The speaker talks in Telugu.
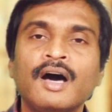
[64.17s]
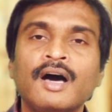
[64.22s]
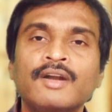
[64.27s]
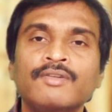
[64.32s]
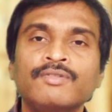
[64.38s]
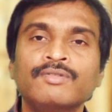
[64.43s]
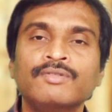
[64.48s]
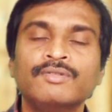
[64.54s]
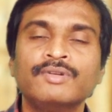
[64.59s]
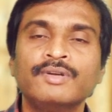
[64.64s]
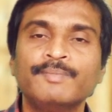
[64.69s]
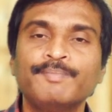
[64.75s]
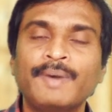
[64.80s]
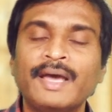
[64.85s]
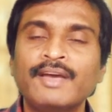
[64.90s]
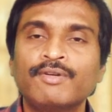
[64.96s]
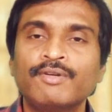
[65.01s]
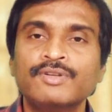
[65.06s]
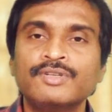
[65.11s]
ఆహారం
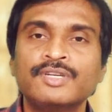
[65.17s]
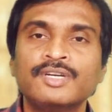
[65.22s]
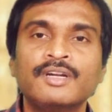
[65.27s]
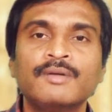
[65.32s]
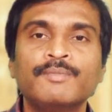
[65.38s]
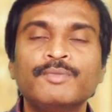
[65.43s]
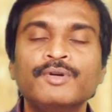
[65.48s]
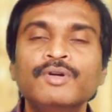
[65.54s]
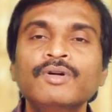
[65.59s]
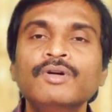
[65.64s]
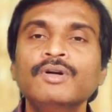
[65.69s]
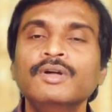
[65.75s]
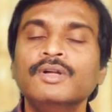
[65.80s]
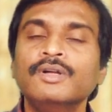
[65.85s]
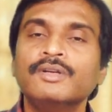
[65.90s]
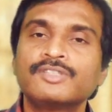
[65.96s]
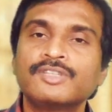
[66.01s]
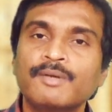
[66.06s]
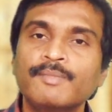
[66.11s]
పైకి వచ్చేటప్పుడు
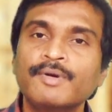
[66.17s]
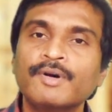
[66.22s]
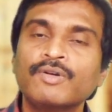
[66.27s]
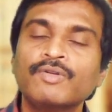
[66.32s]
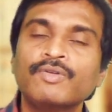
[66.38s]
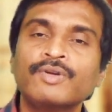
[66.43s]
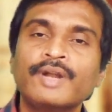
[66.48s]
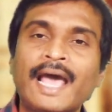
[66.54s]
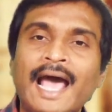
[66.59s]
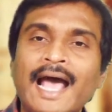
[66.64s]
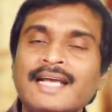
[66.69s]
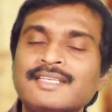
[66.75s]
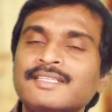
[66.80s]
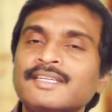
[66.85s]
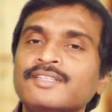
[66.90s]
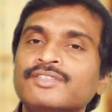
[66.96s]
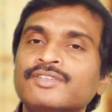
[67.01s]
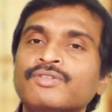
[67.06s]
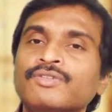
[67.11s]
స్టమక్లో ఉన్న
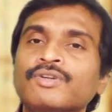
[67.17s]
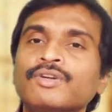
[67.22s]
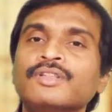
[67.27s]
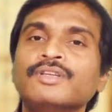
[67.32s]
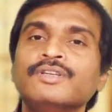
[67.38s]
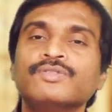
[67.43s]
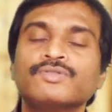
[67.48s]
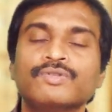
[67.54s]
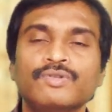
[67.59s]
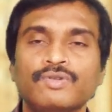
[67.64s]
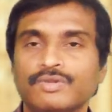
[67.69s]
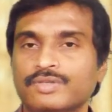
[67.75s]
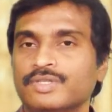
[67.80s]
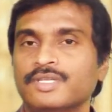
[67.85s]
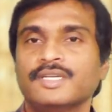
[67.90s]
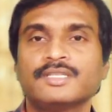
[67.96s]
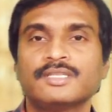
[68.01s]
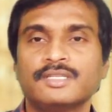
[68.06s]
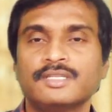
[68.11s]
యాసిడ్స్ని కూడా తీసుకుని
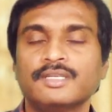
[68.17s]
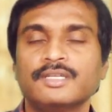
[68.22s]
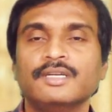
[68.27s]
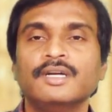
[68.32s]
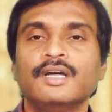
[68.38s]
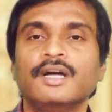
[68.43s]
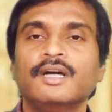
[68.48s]
వచ్చేస్తుంది